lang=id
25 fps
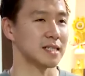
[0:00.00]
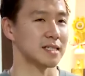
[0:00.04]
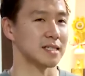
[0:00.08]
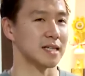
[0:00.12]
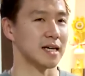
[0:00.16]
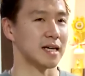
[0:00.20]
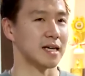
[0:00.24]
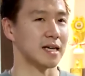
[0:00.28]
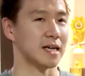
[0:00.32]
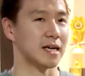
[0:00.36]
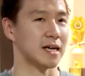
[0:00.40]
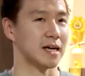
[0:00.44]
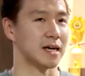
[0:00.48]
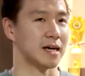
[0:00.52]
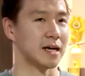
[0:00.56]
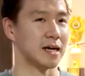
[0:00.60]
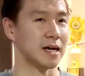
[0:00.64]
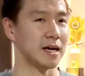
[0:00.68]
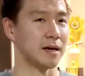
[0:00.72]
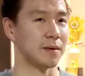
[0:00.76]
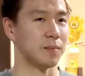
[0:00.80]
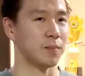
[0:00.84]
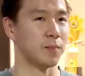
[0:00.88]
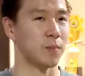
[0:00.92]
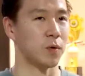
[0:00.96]
saya
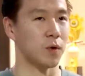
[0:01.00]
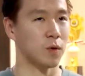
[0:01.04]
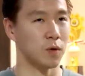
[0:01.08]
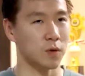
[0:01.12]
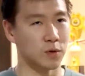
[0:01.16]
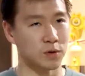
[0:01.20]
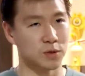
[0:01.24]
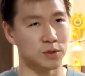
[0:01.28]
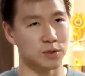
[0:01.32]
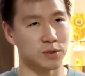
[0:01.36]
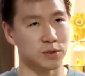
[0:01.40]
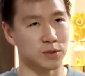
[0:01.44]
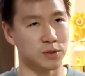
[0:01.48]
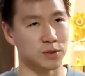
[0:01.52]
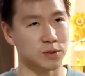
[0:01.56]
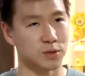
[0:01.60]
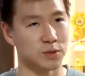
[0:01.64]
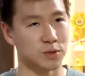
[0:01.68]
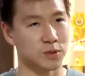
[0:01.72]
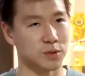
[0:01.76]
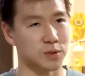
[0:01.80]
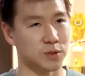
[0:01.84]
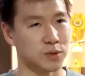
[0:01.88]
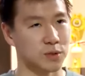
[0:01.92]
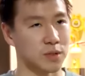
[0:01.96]
post
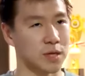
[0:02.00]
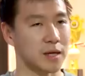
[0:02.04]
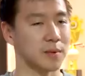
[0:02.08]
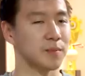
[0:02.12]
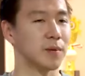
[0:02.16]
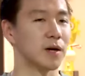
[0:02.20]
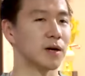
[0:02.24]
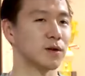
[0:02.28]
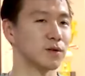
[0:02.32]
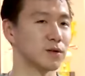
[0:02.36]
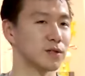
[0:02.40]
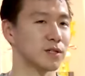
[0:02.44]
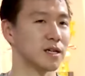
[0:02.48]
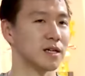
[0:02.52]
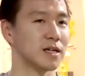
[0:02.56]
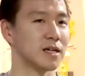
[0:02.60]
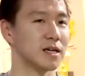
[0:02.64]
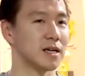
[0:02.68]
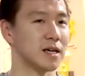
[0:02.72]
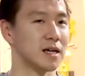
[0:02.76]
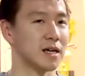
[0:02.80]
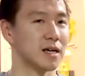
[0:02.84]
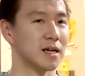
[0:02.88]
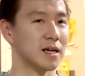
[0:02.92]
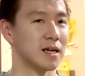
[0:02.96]
saya baru
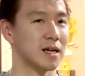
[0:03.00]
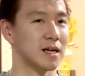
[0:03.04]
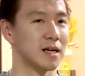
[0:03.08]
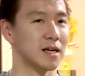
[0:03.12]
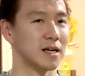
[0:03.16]
saya